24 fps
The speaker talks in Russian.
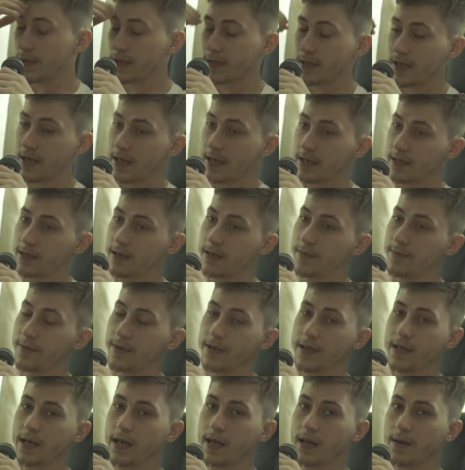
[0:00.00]
танками.
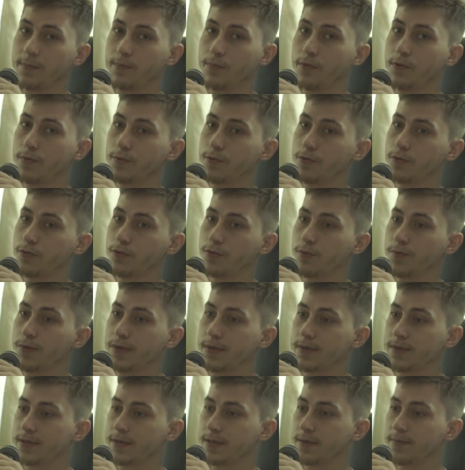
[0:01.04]
Я помню,
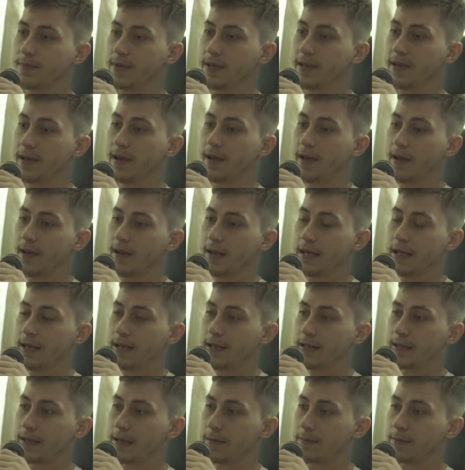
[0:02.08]
купил себе
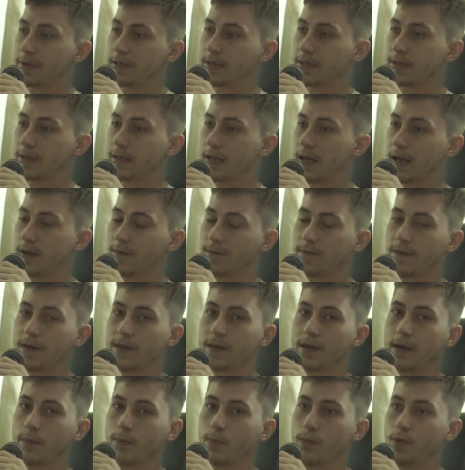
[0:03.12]
там этот
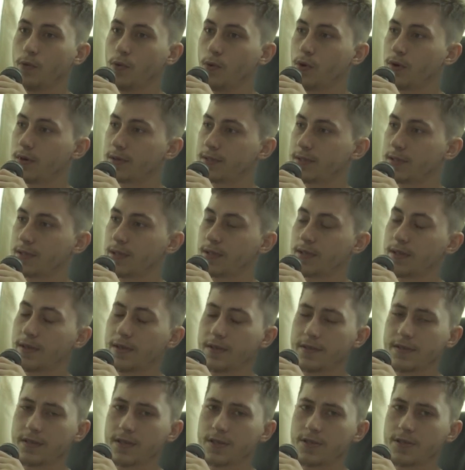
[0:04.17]
Альфа-набор с
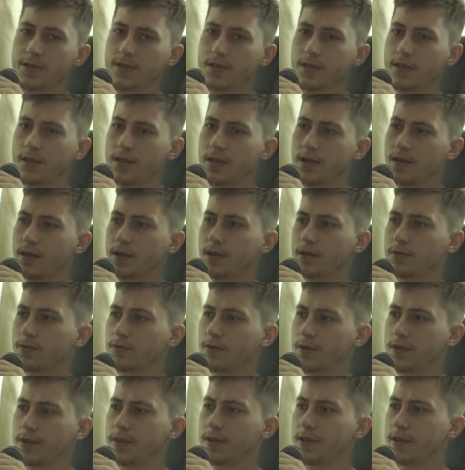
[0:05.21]
Т-34,
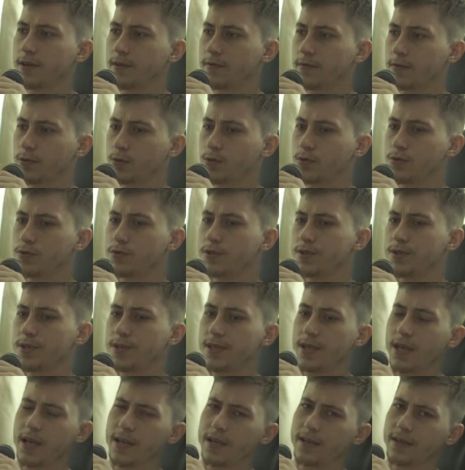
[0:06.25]
который херово тучу
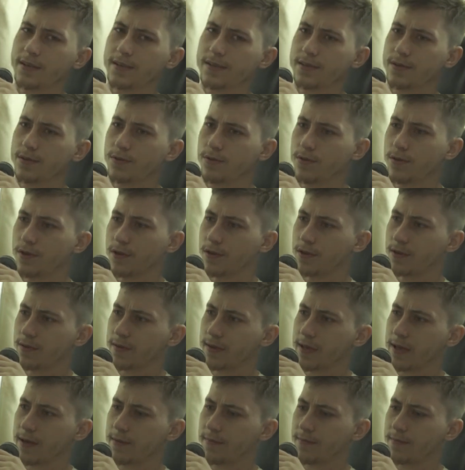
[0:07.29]
денег стоил.
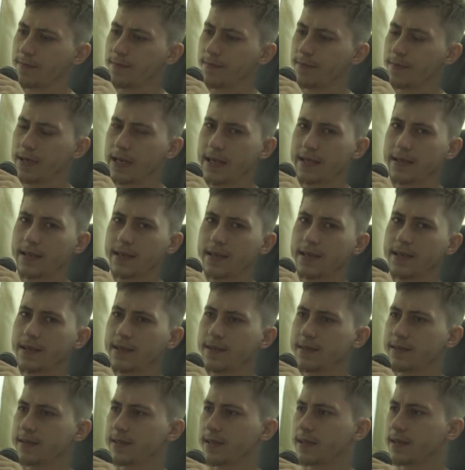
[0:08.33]
Там, блядь,
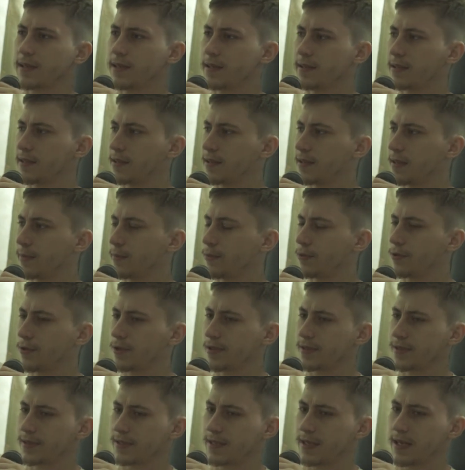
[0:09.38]
какие-то закрытые
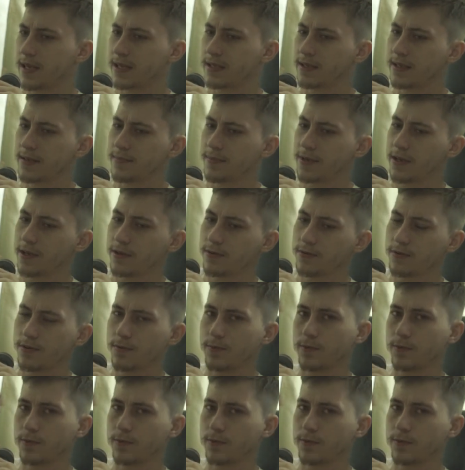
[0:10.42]
наборы с танками, которые